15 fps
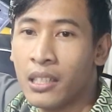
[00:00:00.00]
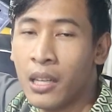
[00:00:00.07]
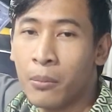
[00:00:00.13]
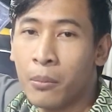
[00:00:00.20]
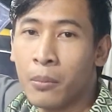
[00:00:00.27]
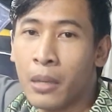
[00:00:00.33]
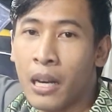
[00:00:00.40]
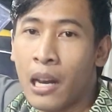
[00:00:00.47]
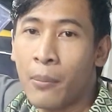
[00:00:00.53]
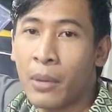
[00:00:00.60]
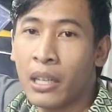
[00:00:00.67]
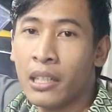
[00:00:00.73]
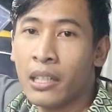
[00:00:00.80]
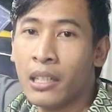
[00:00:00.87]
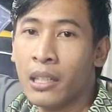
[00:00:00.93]
yang
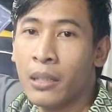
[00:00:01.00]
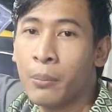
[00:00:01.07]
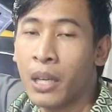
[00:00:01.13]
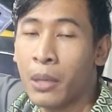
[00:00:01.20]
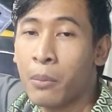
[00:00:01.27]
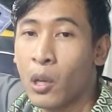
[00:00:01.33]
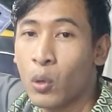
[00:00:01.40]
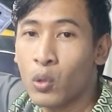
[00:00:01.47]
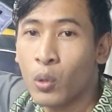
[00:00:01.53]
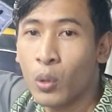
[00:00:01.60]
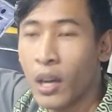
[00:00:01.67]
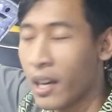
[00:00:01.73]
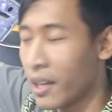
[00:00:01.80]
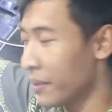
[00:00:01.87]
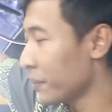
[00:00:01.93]
beralamat di Pekanbaru
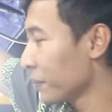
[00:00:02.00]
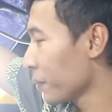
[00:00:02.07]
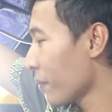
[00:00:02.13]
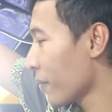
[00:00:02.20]
juga.